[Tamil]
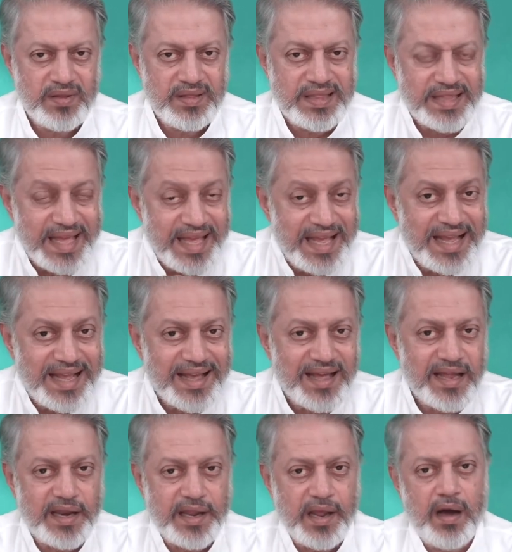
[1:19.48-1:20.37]

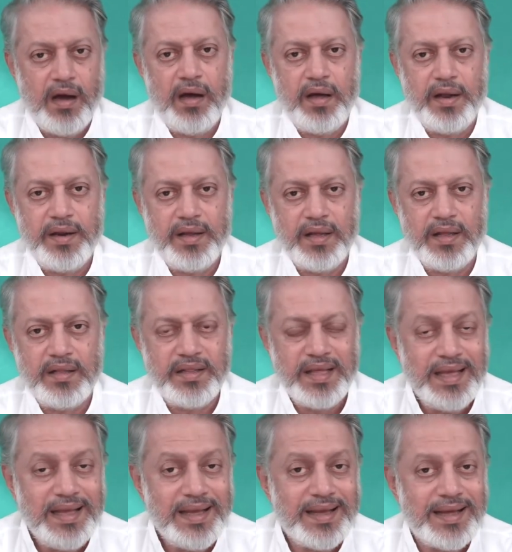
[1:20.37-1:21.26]
திங்கர் யாரு
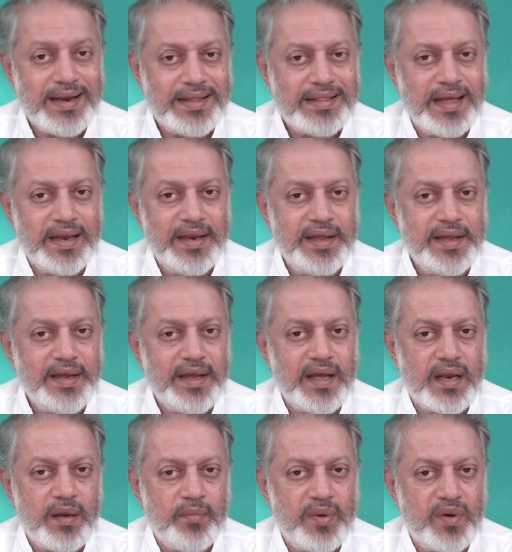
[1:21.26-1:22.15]
திங்கரை தனியா
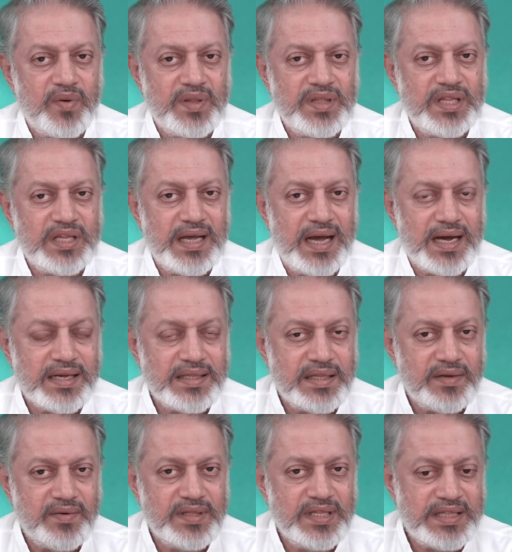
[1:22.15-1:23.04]
நம்ம வந்து
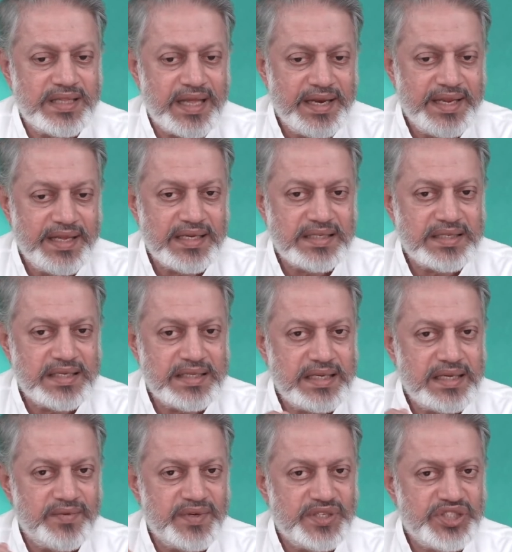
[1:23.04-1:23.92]
அகந்த வந்து தனியா
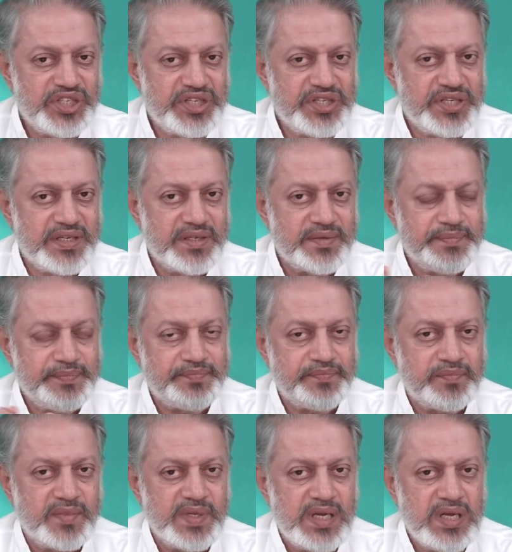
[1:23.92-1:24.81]
செதுக்கி வச்சிருக்கு
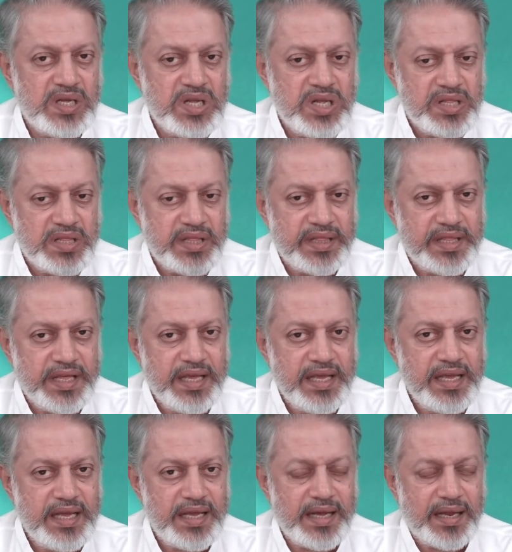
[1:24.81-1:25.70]

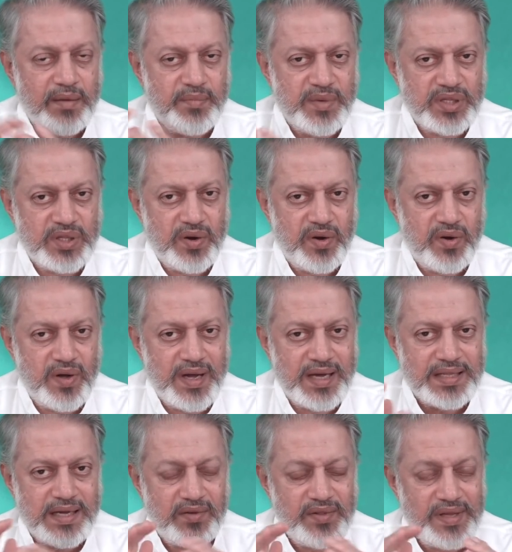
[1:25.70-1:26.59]
திங்கரை மாத்திரம்
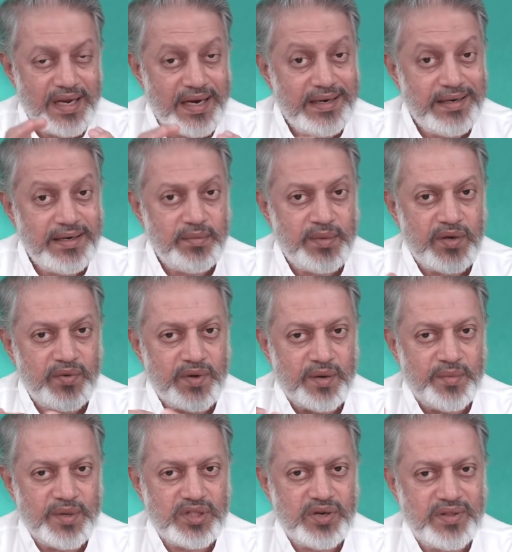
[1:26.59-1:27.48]
அதாவது
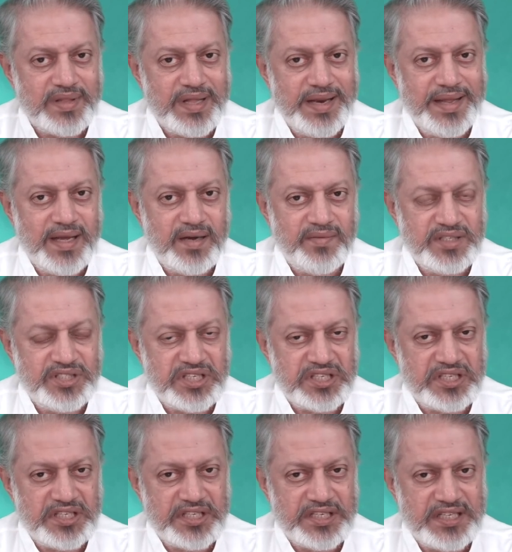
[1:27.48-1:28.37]
எண்ணுபவனை மாத்திரம் தனியா
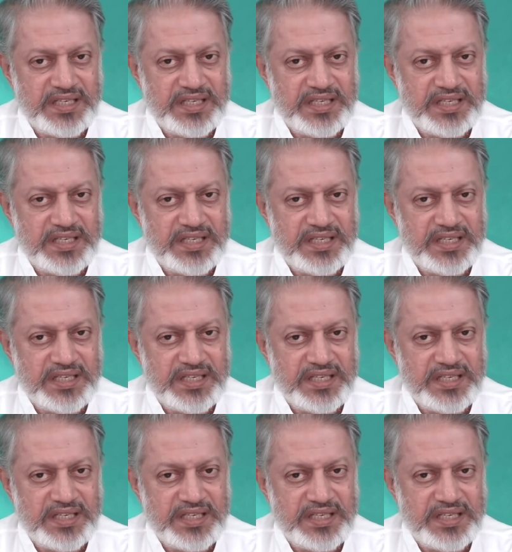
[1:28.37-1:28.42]
வச்சுட்டு